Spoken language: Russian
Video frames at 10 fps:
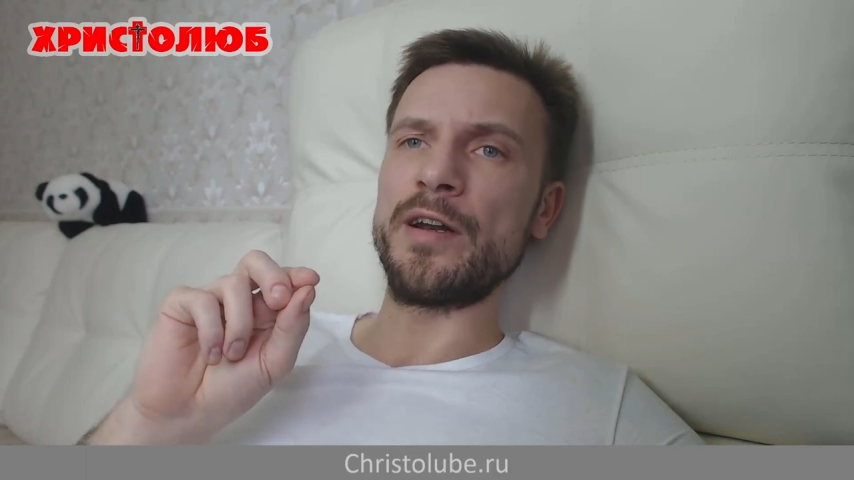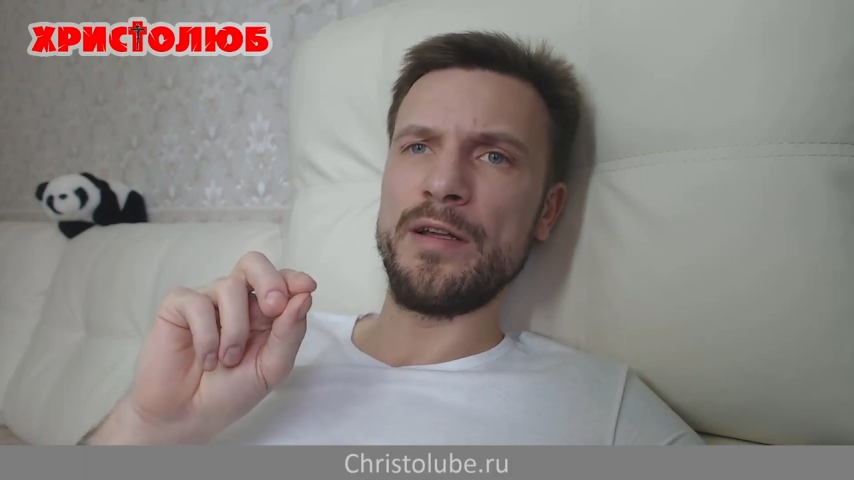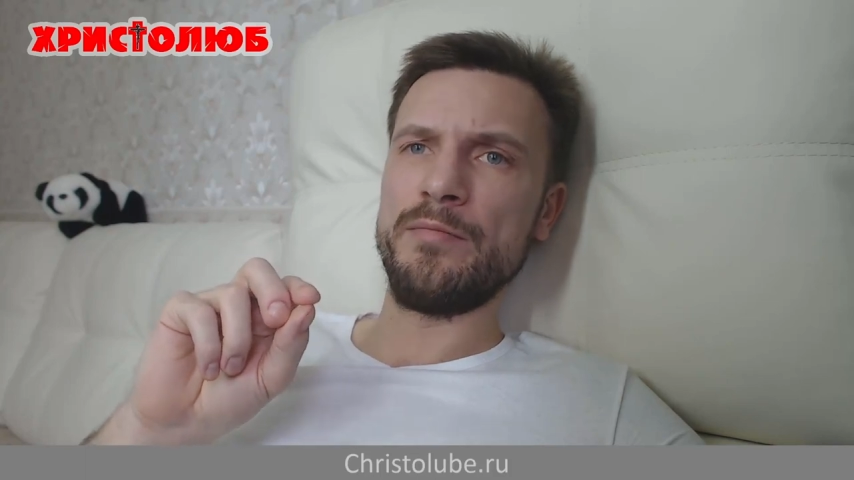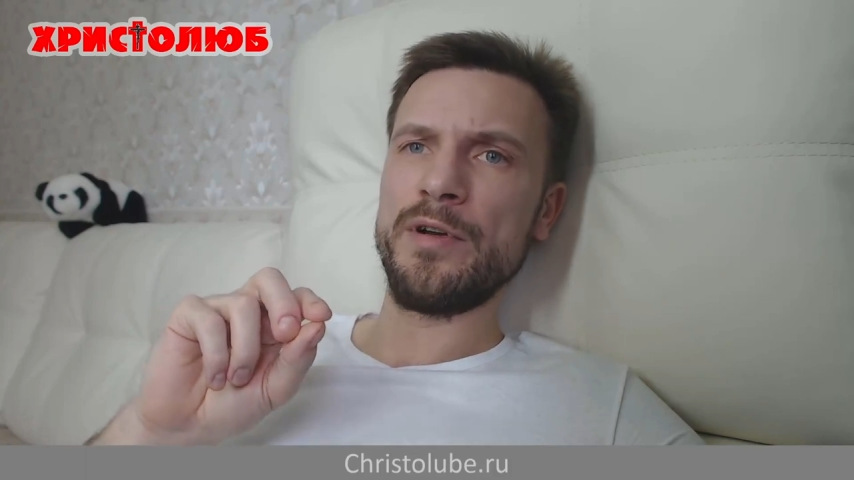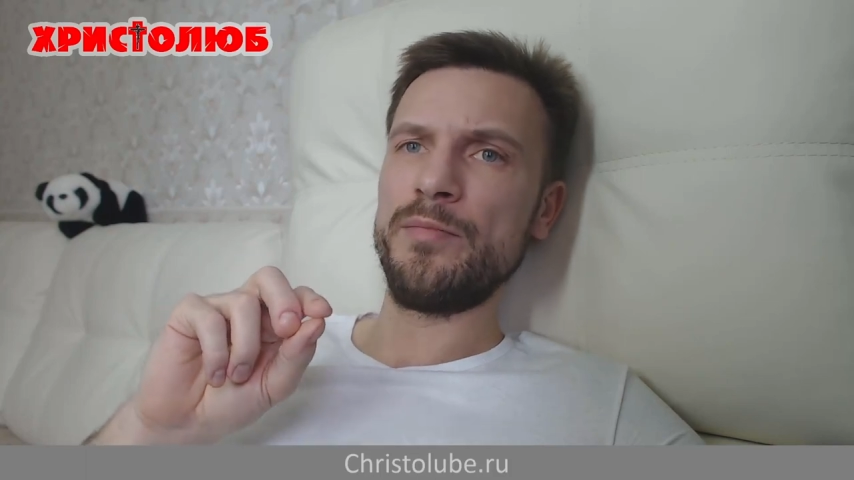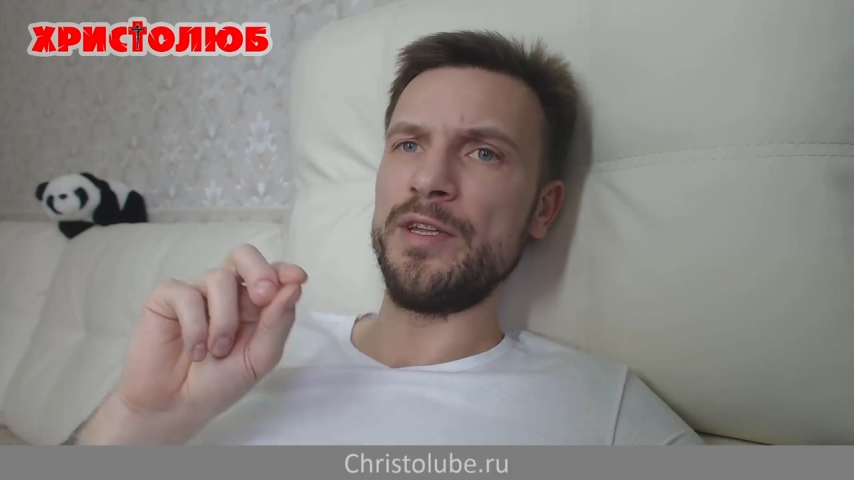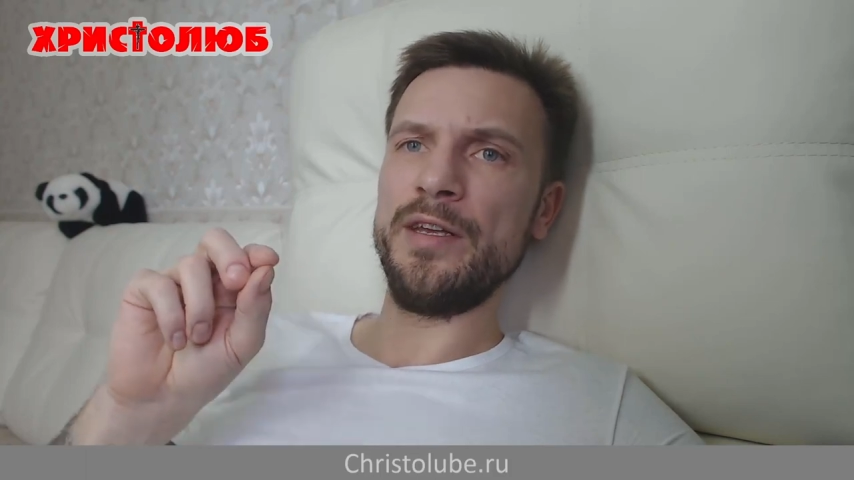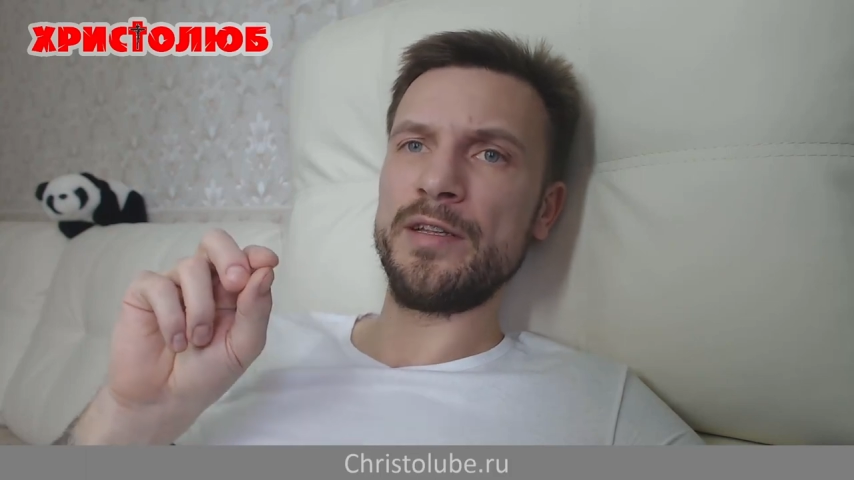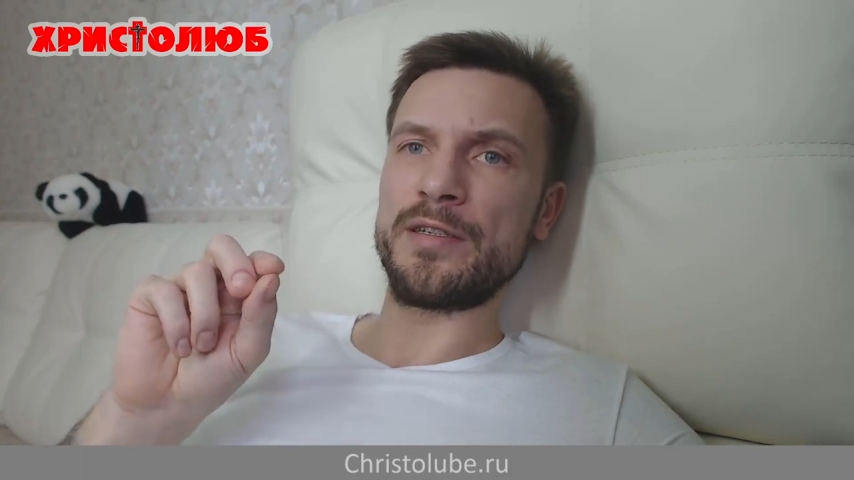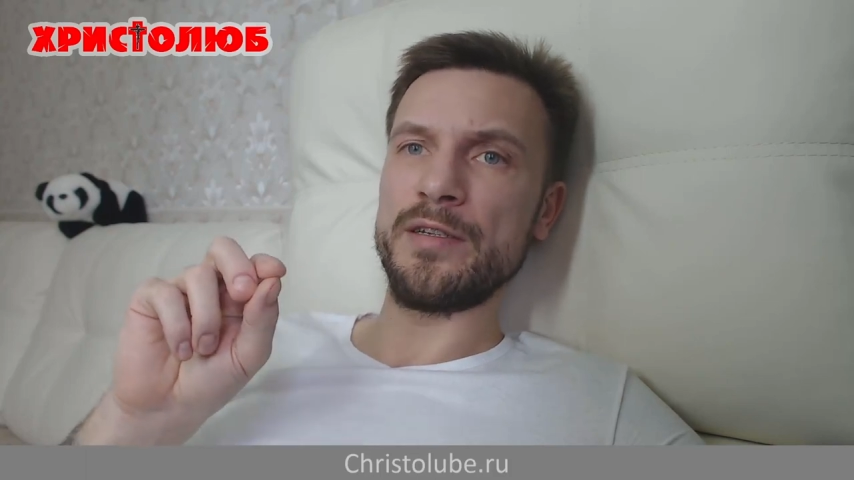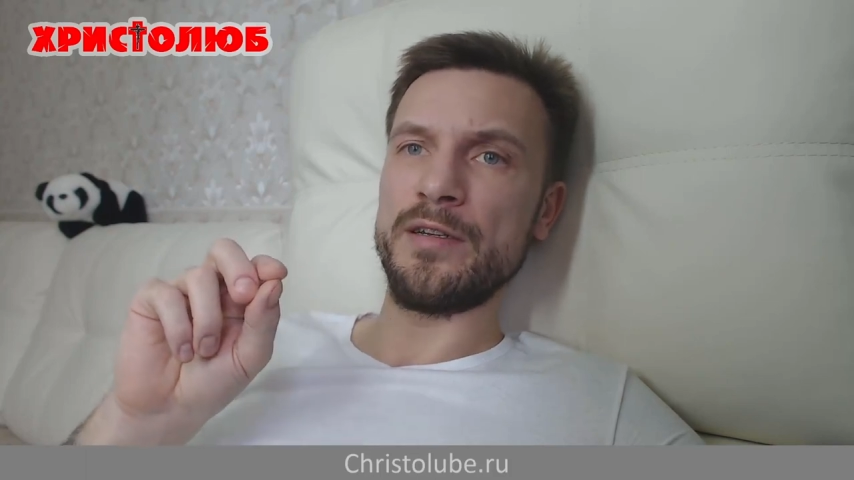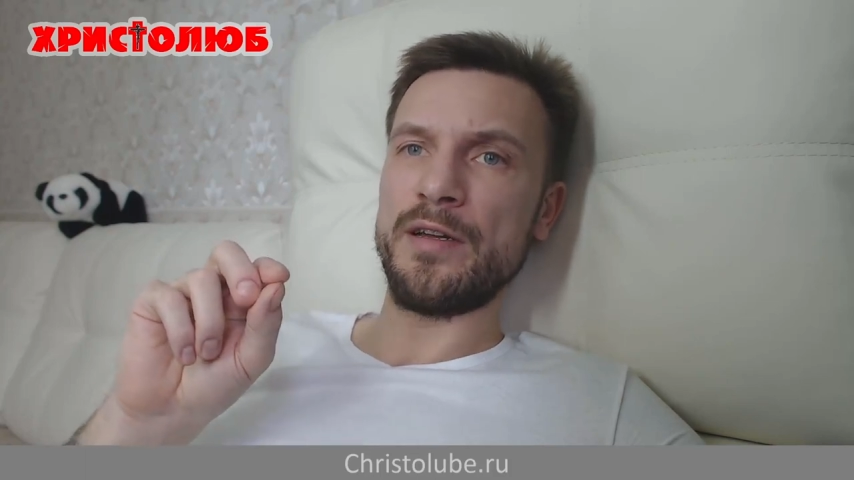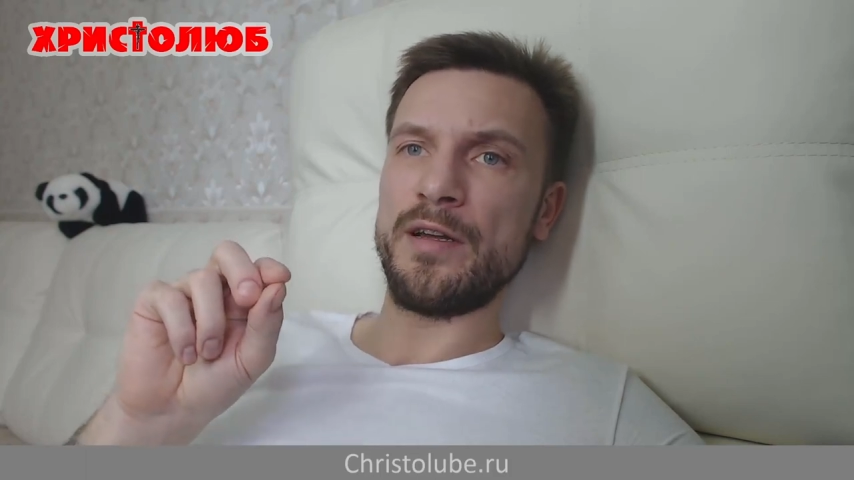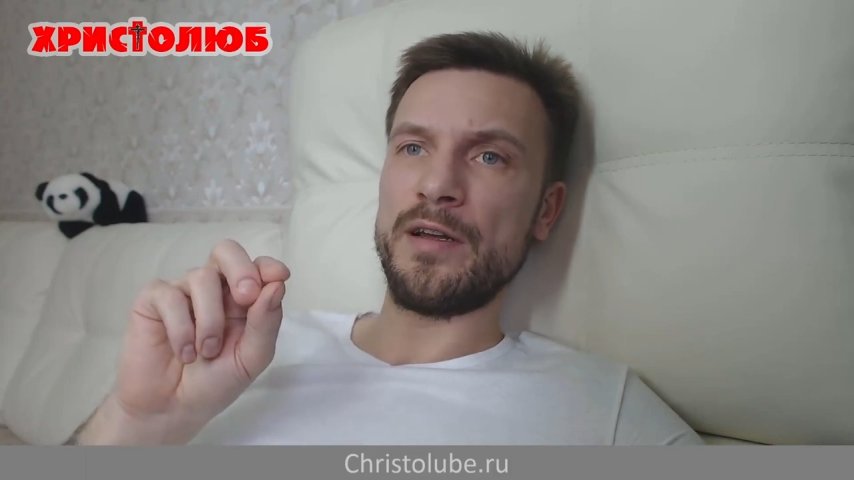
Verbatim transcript: рыбы, птицы,